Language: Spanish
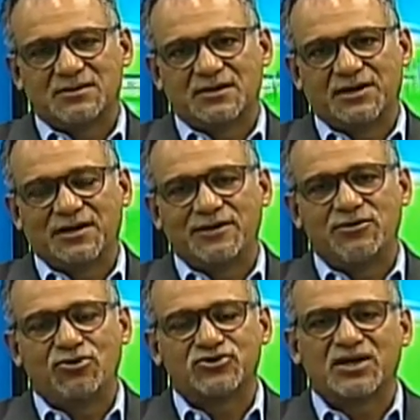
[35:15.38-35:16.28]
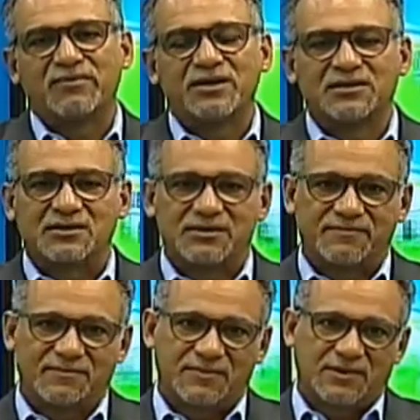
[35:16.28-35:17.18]
religiosamente
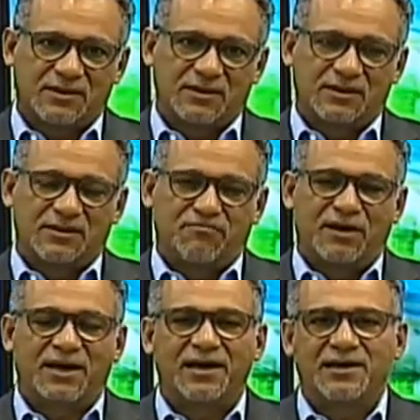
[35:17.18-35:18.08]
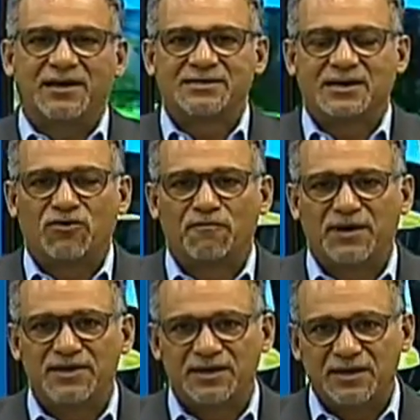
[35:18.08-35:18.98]
pagarle a esa
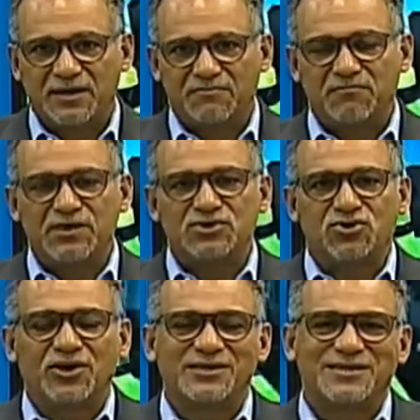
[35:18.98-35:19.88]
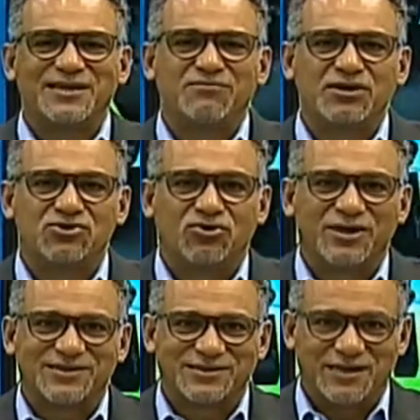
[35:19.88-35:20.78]
compañía millones y
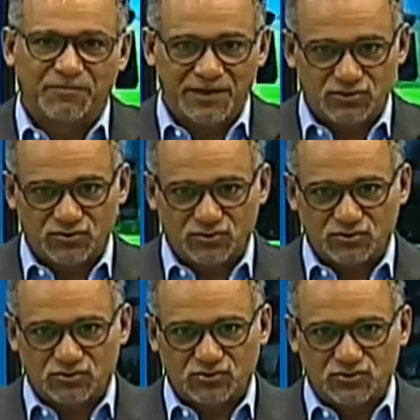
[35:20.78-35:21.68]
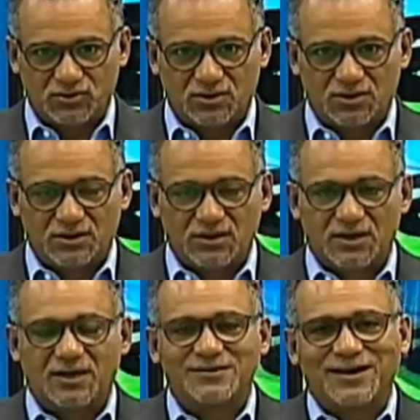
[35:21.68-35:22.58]
millones de pesos
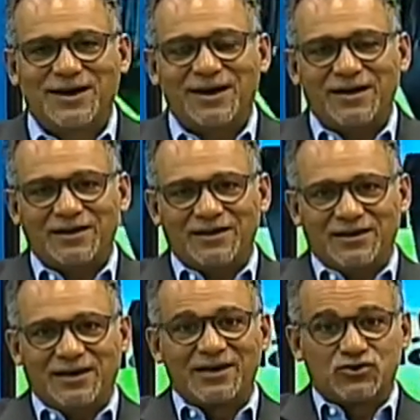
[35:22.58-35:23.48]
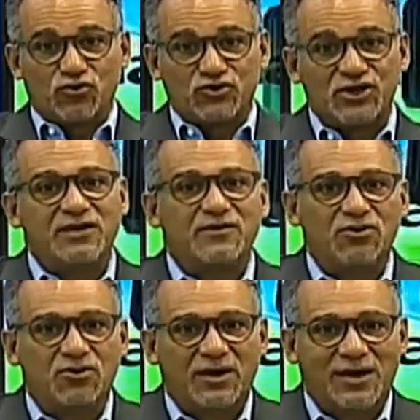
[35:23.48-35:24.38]
que ya el
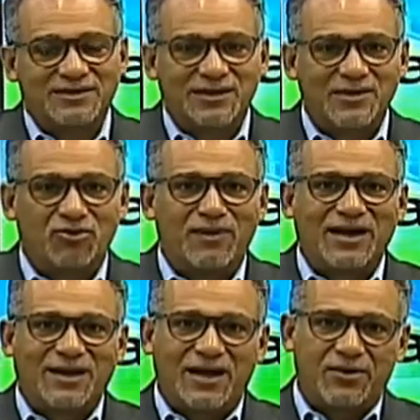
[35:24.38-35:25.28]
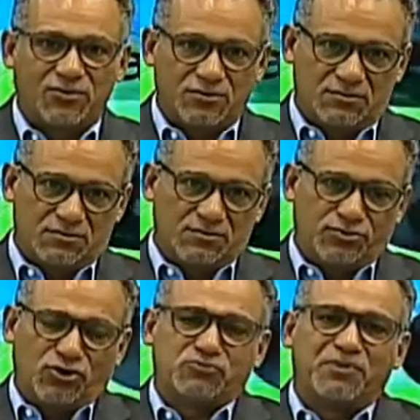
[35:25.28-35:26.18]
subsidio ha salido más caro,
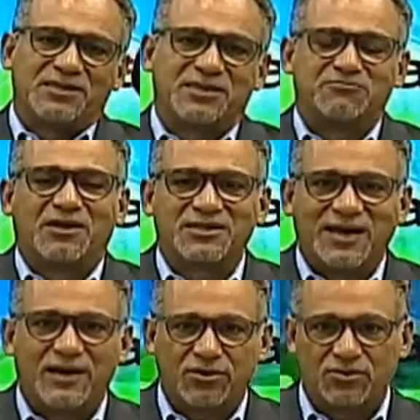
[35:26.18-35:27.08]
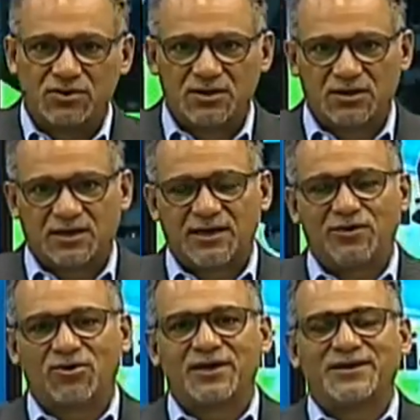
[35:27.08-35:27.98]
dos veces más caro que
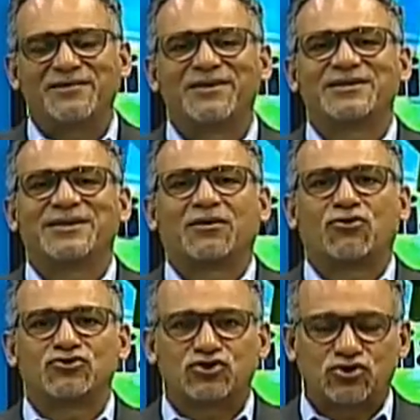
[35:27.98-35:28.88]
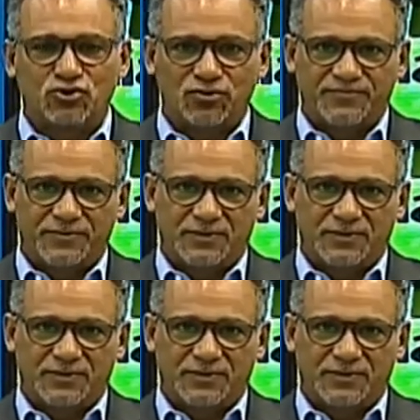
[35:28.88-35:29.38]
lo que realmente costó